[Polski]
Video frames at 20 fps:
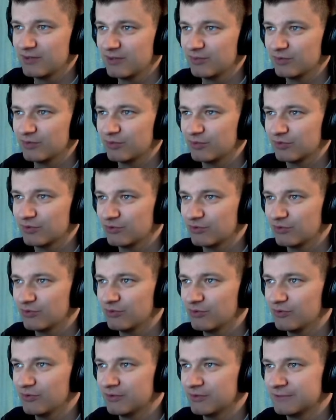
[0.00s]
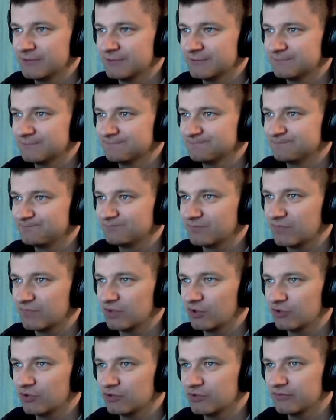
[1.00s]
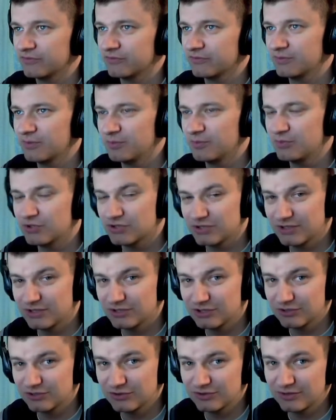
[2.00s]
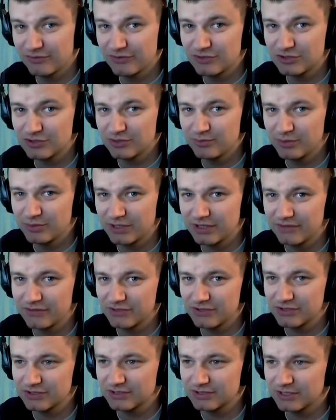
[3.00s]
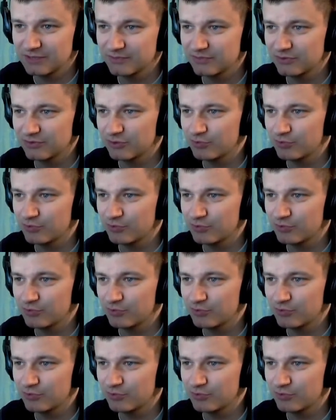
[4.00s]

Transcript: po prostu um, to, co wy mi piszecie, to zazwyczaj pojawia się tam z